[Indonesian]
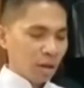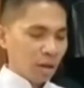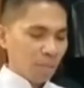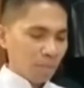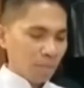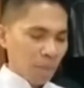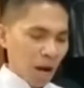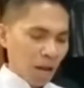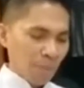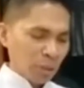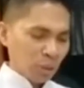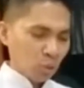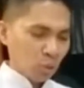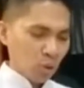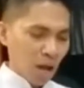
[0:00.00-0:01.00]
Malam
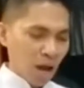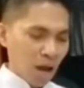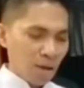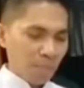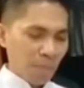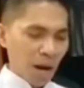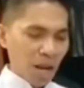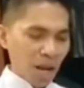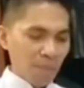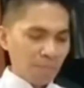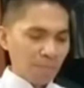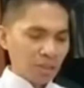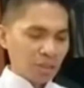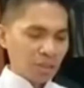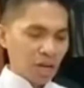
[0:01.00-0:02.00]
itulah malam
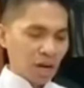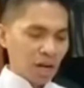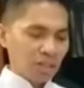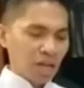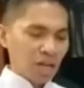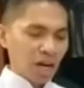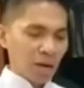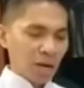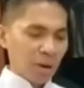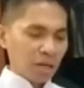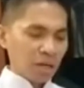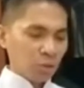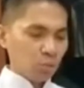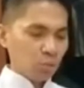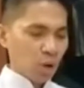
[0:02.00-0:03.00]
berjaga-jaga
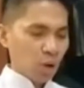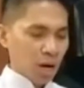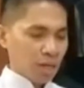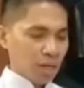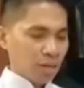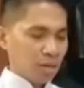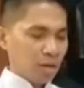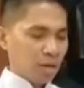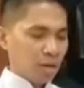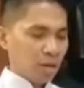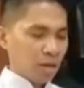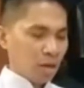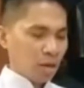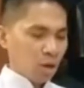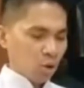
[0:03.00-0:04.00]
bagi Tuhan
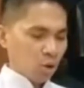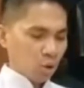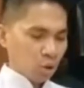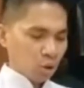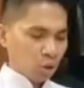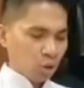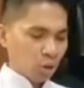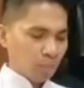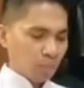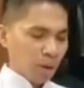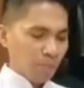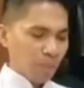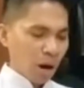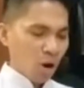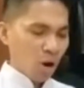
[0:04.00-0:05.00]
untuk
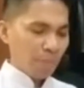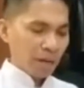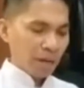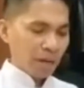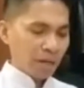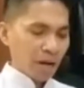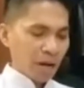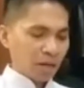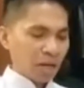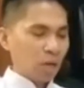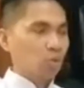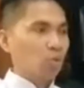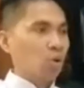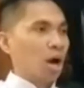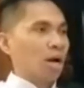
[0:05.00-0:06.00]
membawa mereka
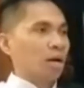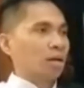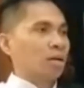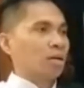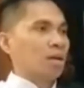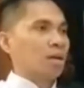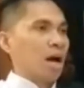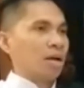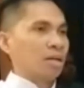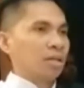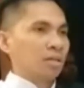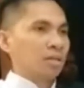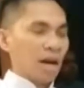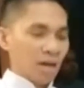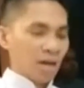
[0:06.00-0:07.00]
keluar dari
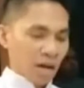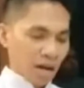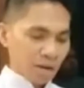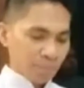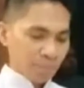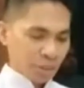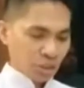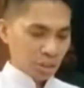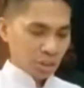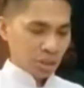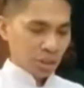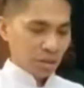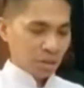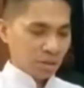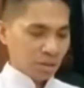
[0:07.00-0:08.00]
tanah Mesir.
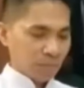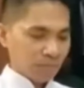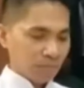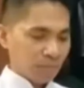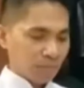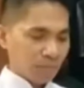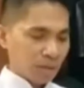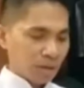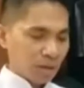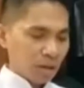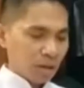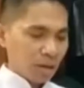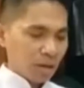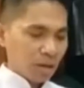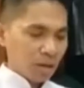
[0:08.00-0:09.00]

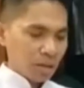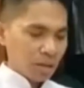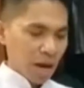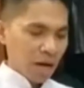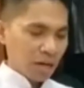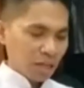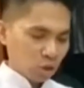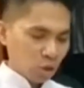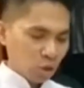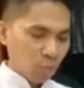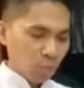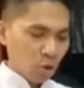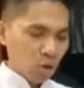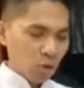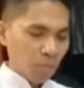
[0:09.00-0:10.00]
Dan itu
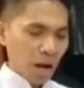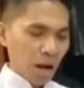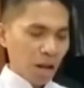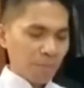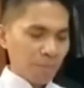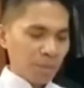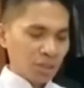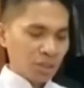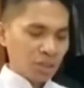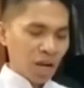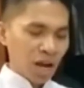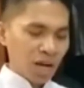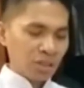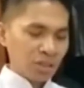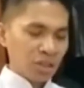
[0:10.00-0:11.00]
pun malam
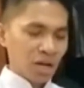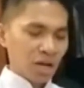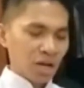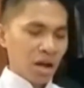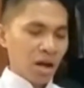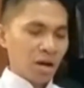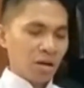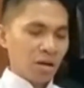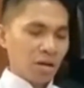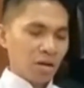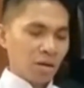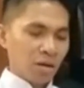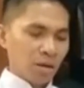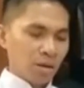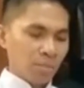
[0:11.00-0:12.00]
berjaga-jaga
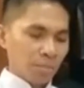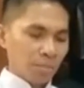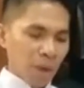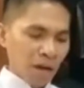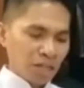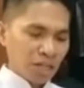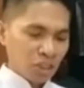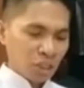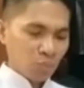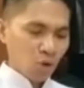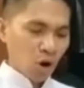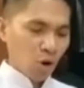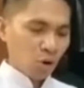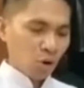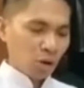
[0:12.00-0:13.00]
bagi
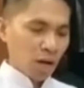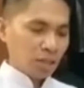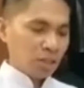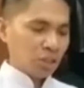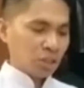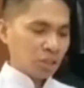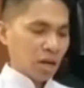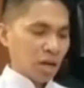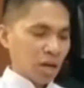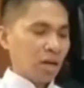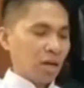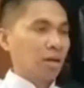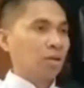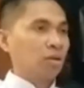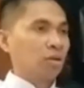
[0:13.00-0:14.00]
semua orang
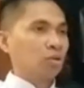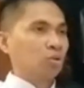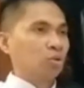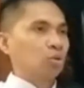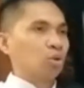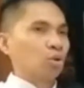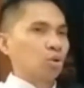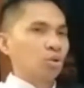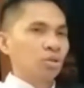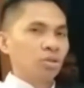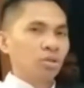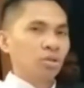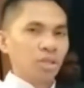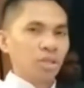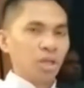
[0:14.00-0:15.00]
Israel turun
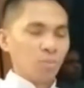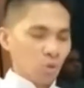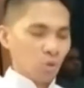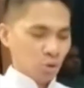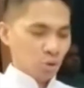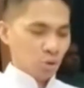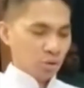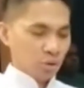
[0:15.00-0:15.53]
temurun.